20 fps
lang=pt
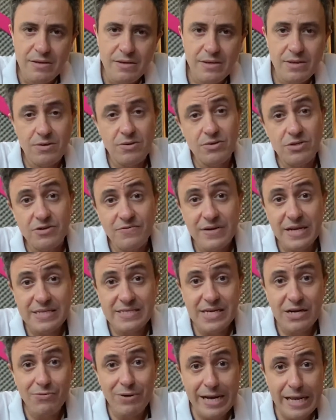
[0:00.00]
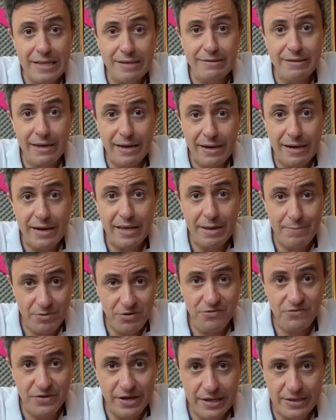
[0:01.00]
inclusive nessa quarentena, né?
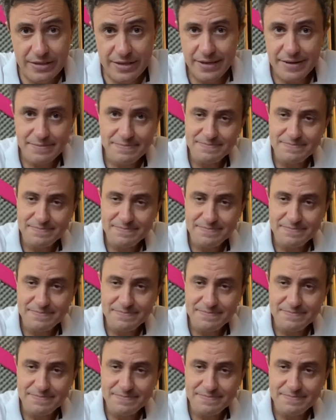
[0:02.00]
Aproveita.